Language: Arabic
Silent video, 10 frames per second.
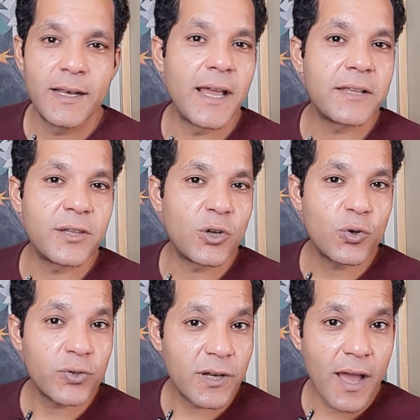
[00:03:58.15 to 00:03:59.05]
لأن
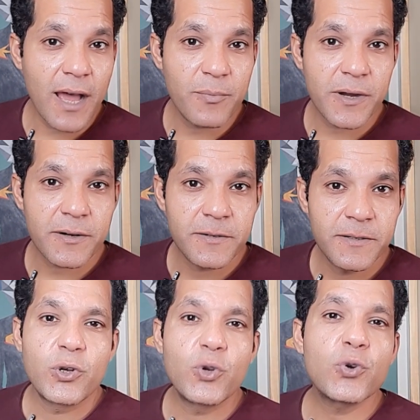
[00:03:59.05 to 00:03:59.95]
اللون الأحمر
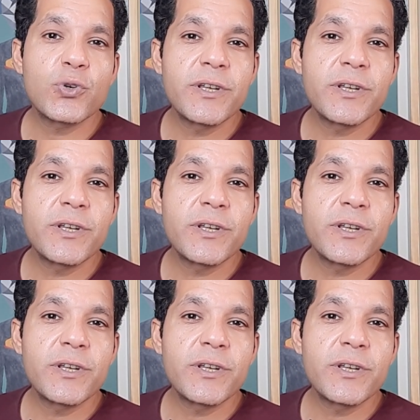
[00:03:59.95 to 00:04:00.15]
لون